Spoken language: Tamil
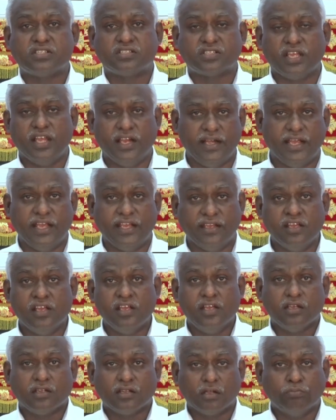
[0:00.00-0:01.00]
செயலை
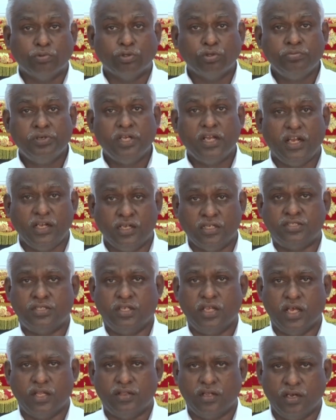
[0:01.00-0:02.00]
இந்த பூமியில் என்ன
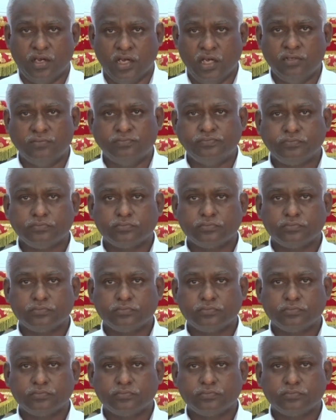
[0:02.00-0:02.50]
செய்யாதிருங்கள்